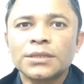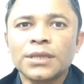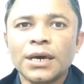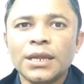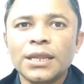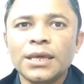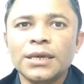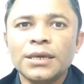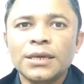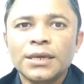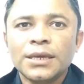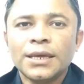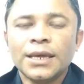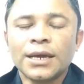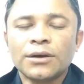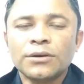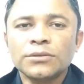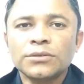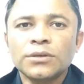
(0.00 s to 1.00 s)
তাহলে
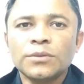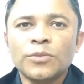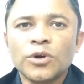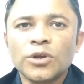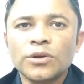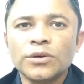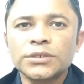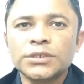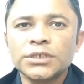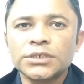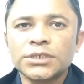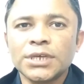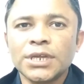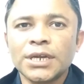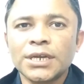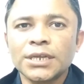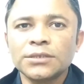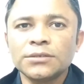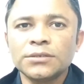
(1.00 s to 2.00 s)
এখন তো মনে হচ্ছে
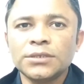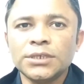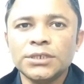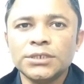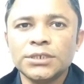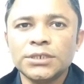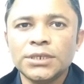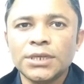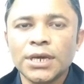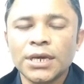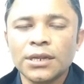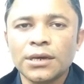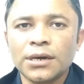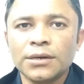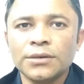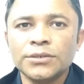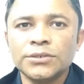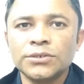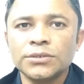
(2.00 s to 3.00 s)
ছেলেটা যদি ইঞ্জিনিয়ার না
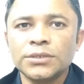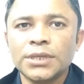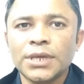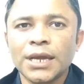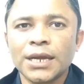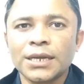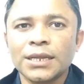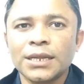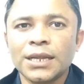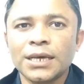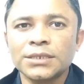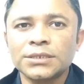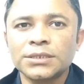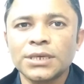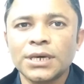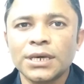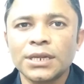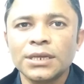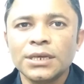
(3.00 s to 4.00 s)
হয়ে যদি একটা
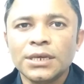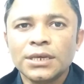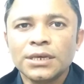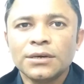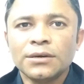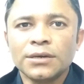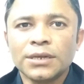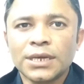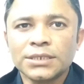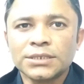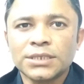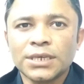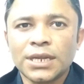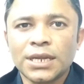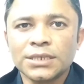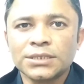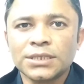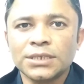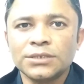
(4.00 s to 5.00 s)
রাস্তার রাস্তা
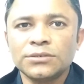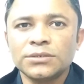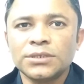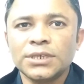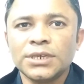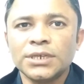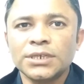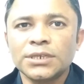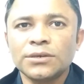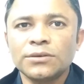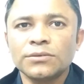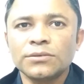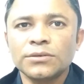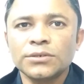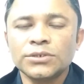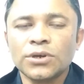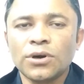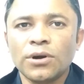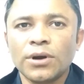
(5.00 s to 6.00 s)
রাস্তায় যদি হেঁটে কোনো
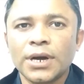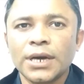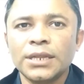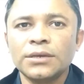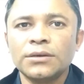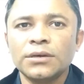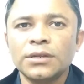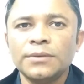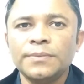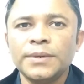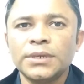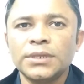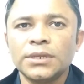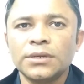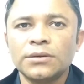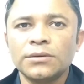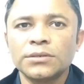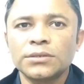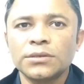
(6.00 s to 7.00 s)
কিছু হকারি করে
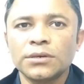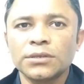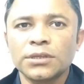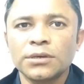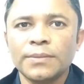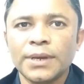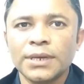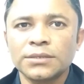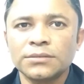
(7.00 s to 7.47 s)
বিক্রি করতো অথবা